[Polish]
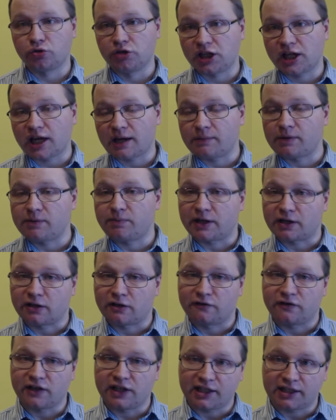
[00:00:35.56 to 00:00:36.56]
czujnikami
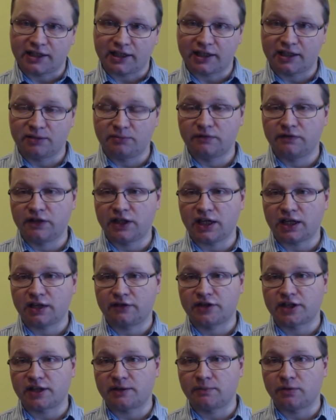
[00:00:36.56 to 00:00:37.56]
parkowania, takimi jak
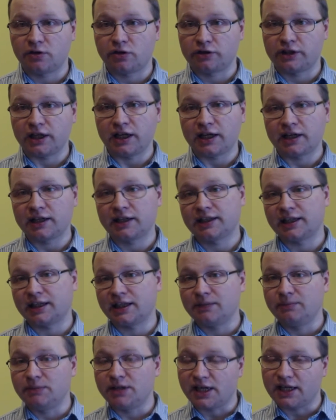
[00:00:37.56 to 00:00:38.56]
w samochodach,
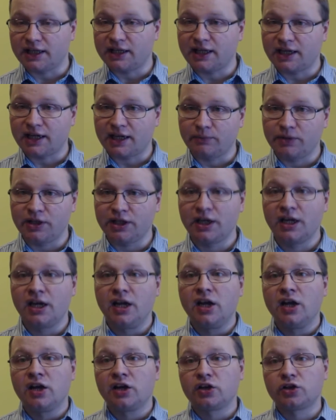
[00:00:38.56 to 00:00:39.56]
takimi radarami,
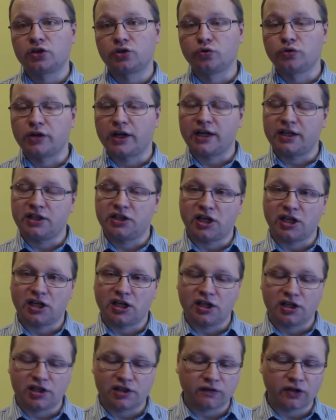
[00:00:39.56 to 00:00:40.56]
które
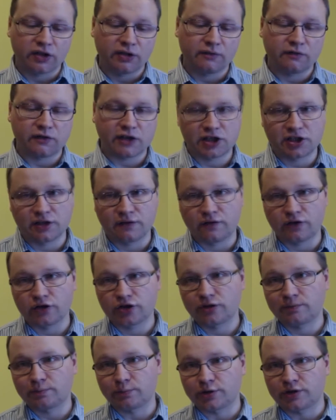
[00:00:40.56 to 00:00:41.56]
dzięki swoim
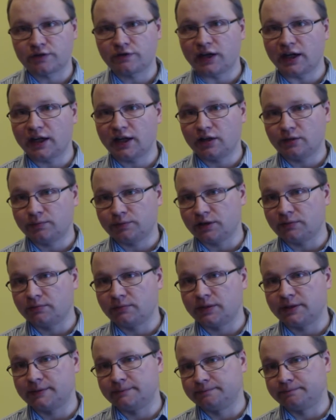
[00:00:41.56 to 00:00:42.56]
właściwościom pozwalają
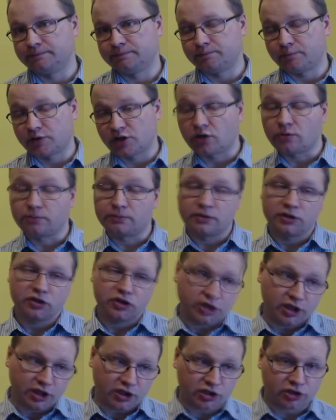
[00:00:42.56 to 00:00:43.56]
tym mm, psom,
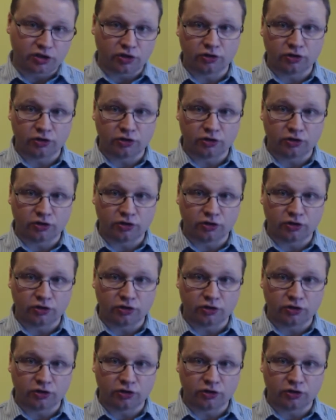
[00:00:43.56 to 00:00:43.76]
czy też